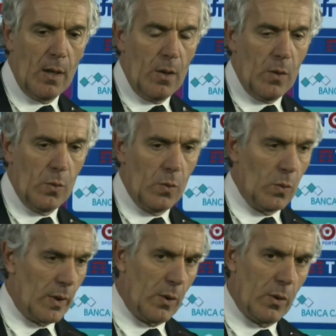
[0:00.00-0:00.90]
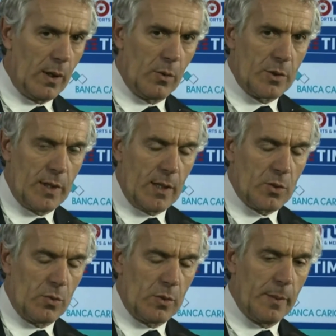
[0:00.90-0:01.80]
un, un, rigore che non c'era
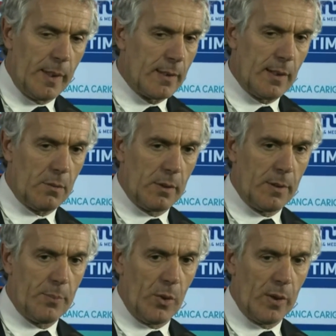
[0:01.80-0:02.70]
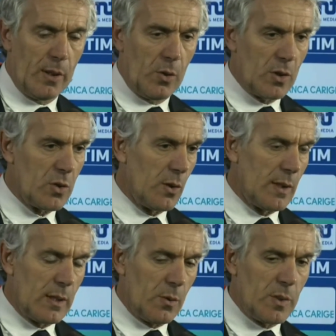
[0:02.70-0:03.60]
assolutamente, quindi poi le cose sono
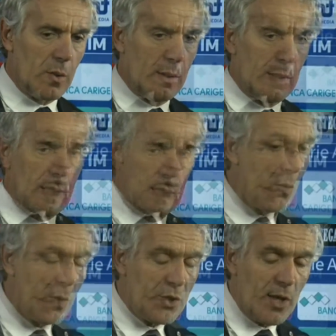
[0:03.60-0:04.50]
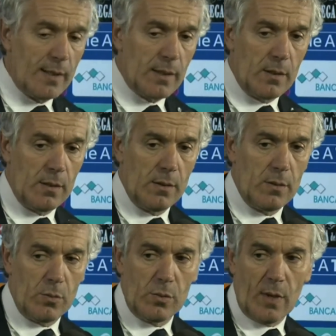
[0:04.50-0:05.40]
andate come sono andate. Ho una scelta di,
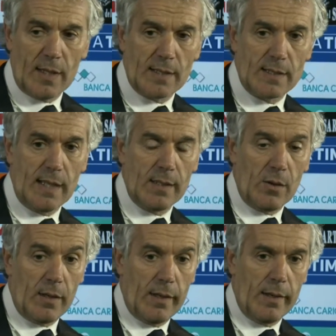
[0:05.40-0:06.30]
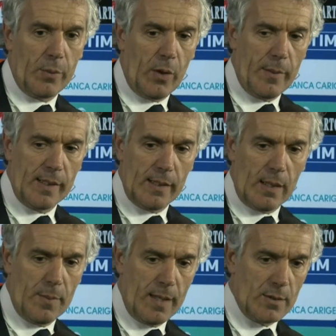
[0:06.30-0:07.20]
di, di un assistente che probabilmente è
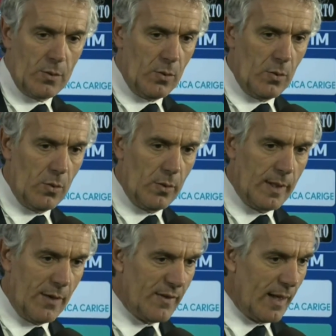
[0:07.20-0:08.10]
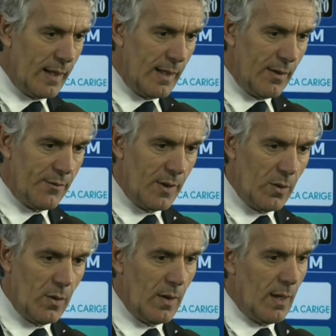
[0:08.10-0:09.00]
rimasto in naftalina
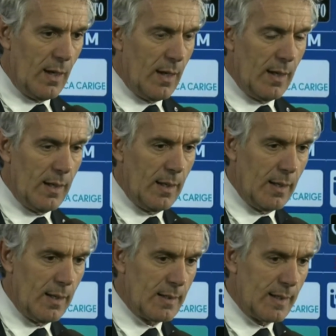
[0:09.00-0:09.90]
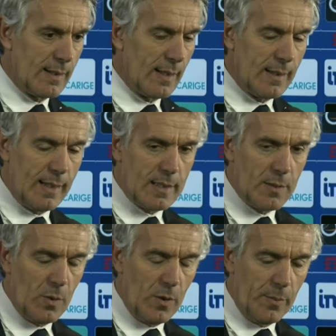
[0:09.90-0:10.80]
fino al
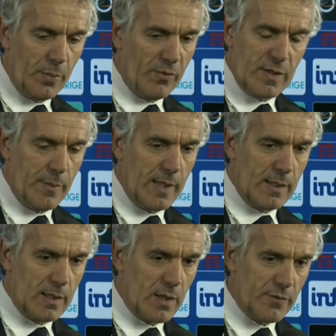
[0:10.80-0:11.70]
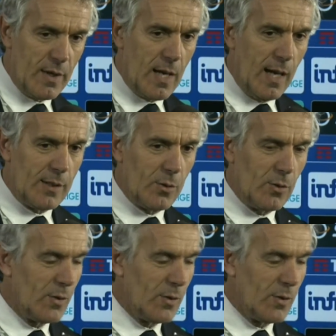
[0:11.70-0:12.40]
settantesimo e improvvisamente si è svegliato